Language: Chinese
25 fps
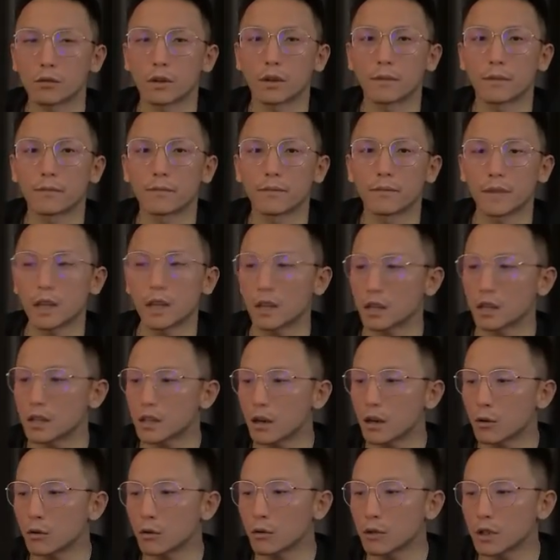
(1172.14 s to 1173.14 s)
不只是他
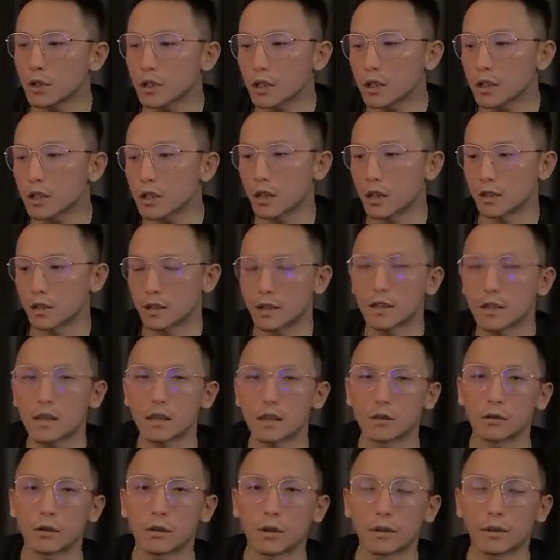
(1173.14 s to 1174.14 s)
的分享，你
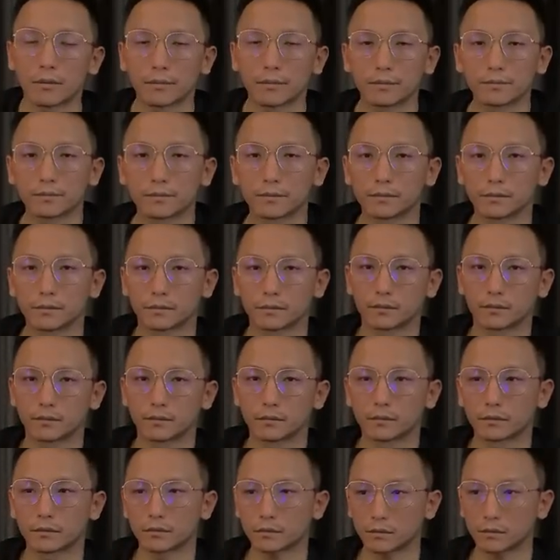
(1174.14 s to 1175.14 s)
也可以请团队一
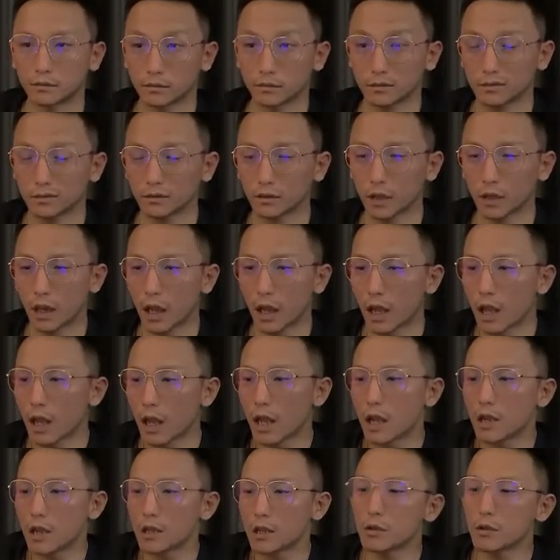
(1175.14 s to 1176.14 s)
起吃个蛋糕，
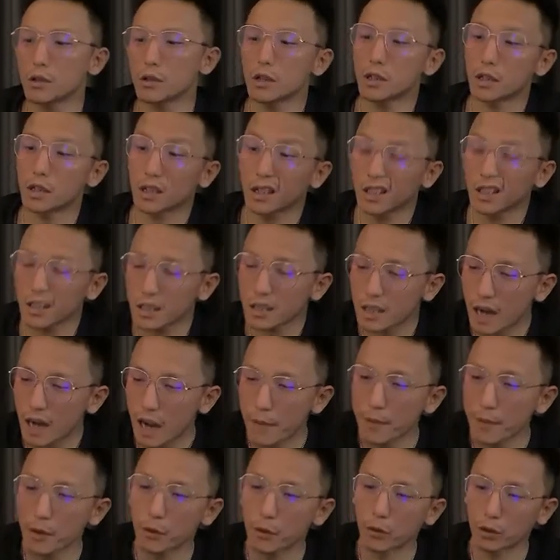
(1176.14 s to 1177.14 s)
甚至开瓶香槟
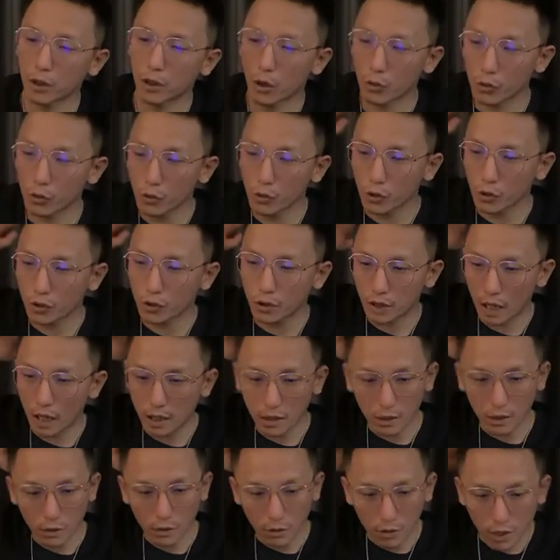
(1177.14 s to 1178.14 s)
为他的成
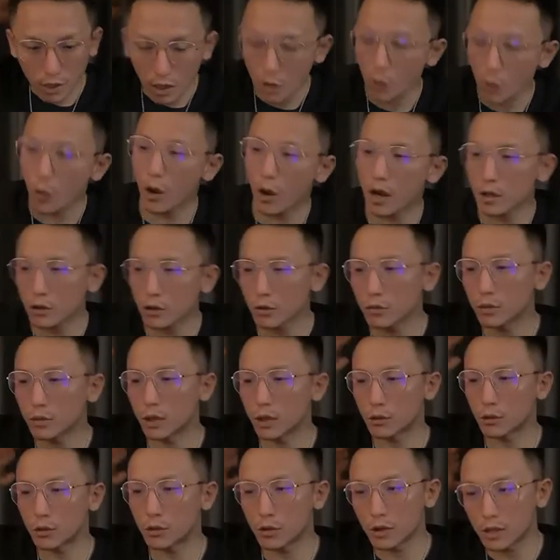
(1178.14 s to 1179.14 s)
果庆祝。
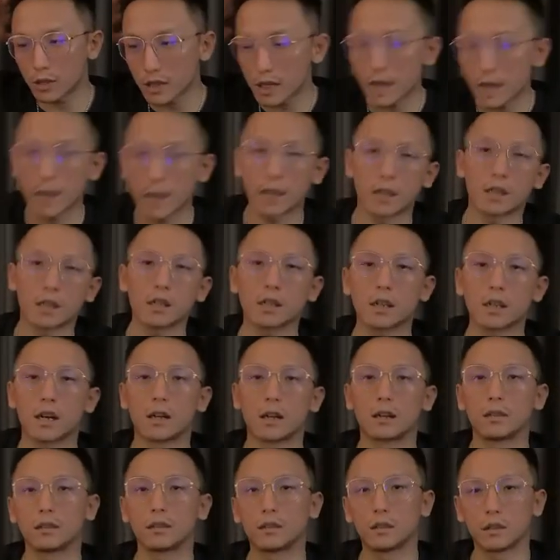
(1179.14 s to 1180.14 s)
必要的
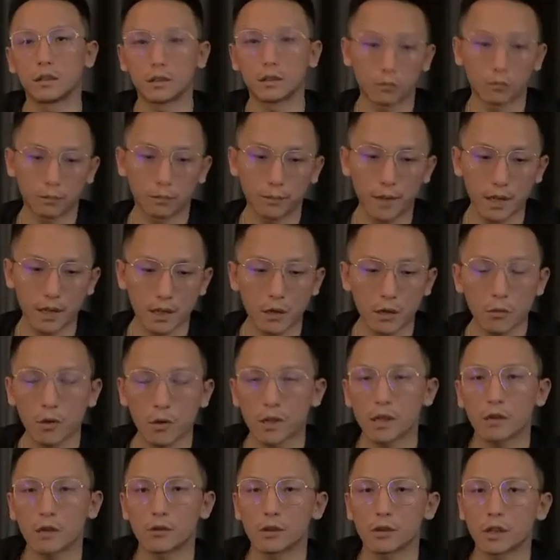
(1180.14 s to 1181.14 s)
时候，要第一
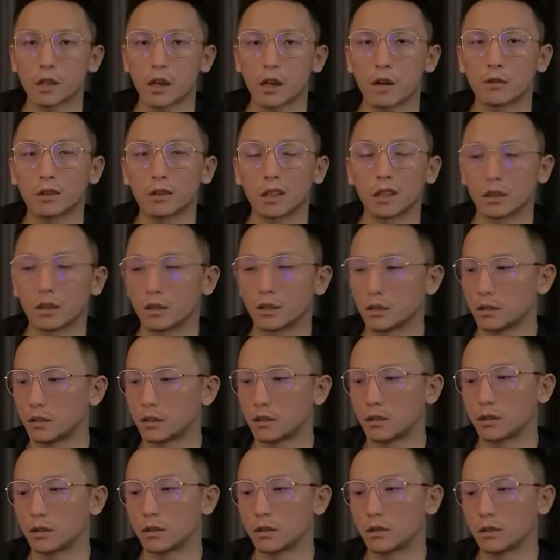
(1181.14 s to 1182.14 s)
时间抄送
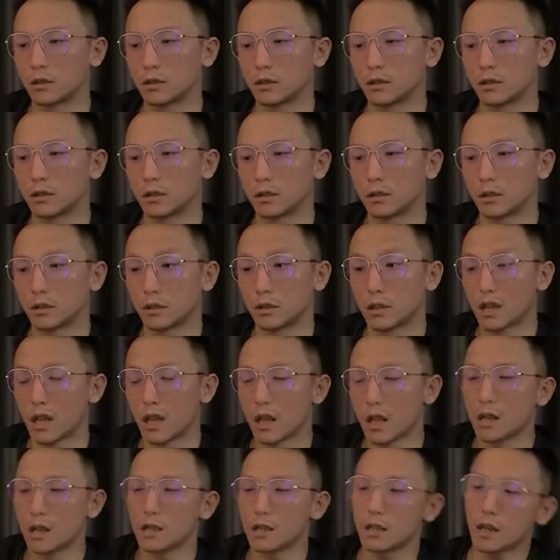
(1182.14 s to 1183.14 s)
给你的上级，
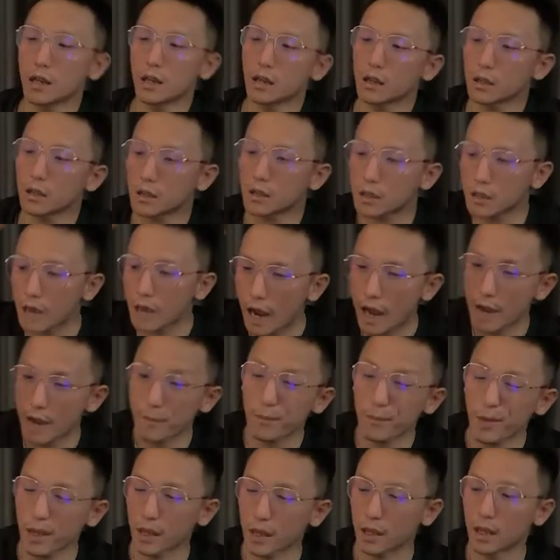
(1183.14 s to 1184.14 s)
让更高层
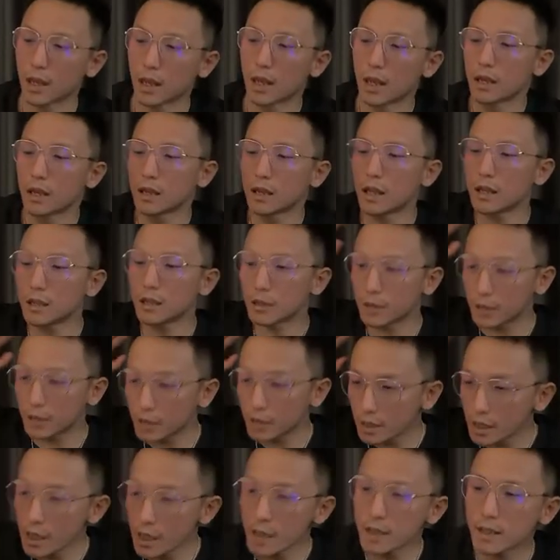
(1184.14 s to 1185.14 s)
知道，
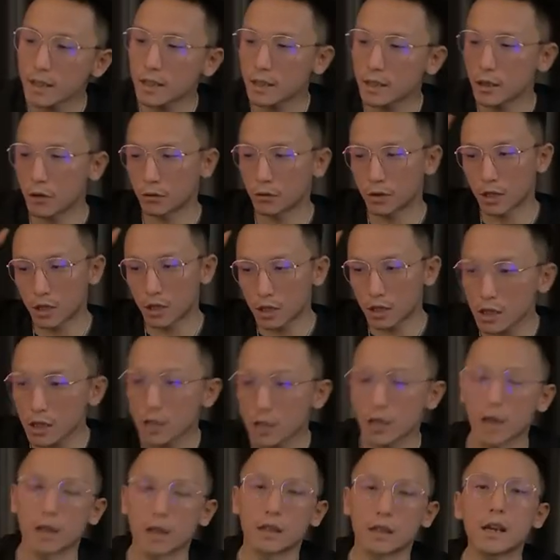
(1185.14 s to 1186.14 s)
并且肯定这位
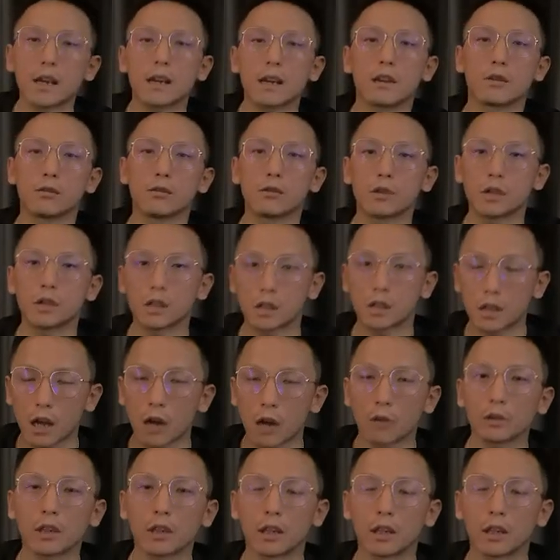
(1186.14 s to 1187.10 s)
新员工取得的成果。